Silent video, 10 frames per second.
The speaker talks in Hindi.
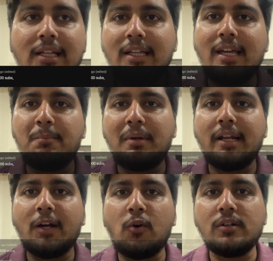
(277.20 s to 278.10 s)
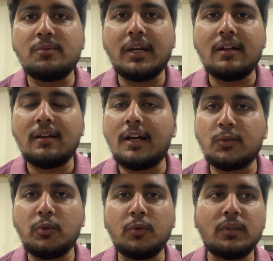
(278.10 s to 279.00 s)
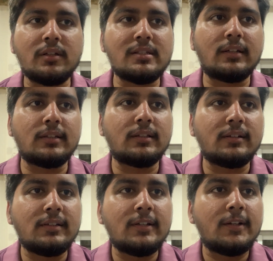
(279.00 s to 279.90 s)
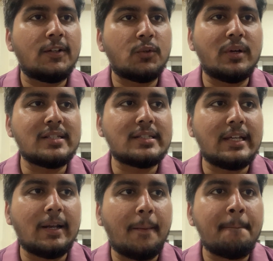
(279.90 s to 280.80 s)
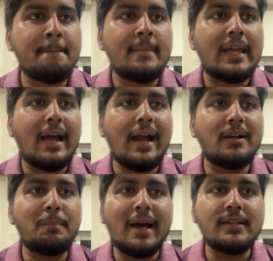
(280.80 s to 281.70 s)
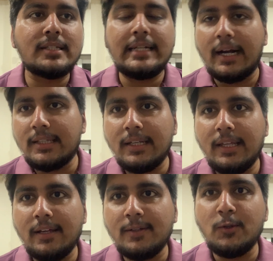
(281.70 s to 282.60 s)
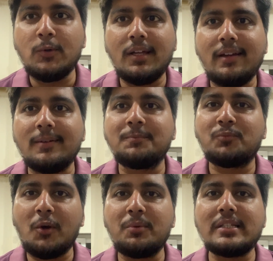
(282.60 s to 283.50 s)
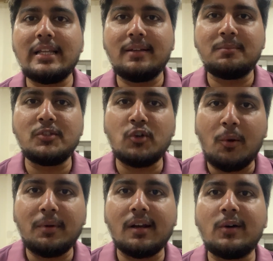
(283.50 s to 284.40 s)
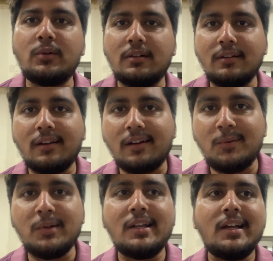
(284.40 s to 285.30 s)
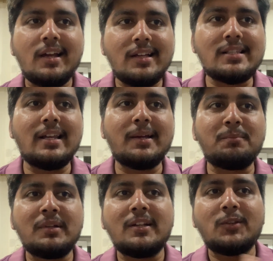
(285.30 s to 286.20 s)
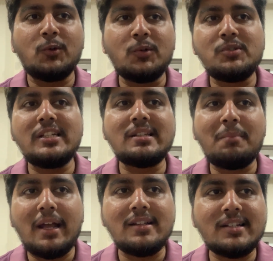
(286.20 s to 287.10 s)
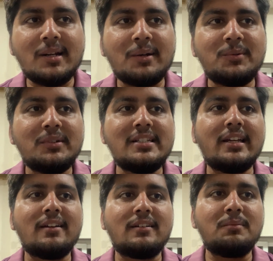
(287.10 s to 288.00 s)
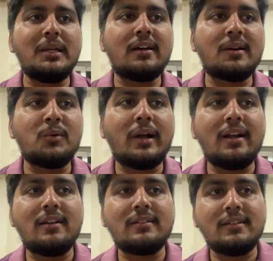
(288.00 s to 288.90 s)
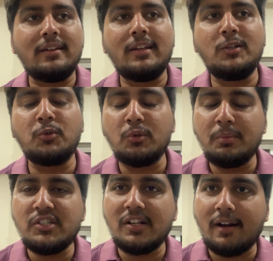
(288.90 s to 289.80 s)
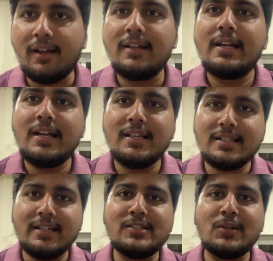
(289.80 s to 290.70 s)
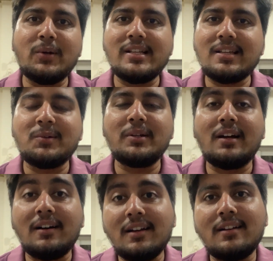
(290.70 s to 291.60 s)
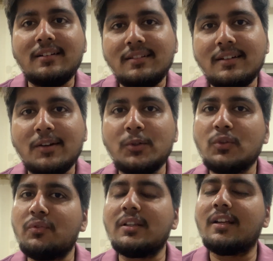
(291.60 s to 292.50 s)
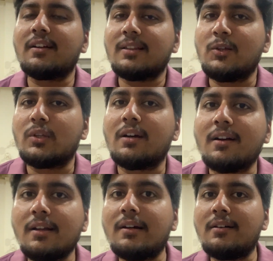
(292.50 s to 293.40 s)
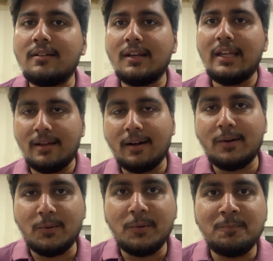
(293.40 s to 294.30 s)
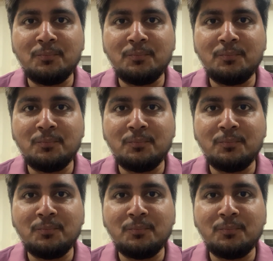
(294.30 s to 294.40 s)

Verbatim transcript: गेम प्ले रिकॉर्ड्स वगैरह रात को ही होता है ज़्यादातर तो ऐसा सीन है एंड पेरेंट्स डांटते नहीं है क्योंकि ऑब्वियसली मैं जॉब कर रहा हूँ अर्न कर रहा हूँ इसलिए दोनों चीज़ें मैनेज कर रहा हूँ ठीक है अर्न भी कर रहा हूँ एंड ये यूट्यूब भी चल रहा है इसलिए चलो ऐसा कोई अगर अर्न कर रहे हो तो फिर दिक्कत नहीं होती अगर अर्न नहीं कर रहे हो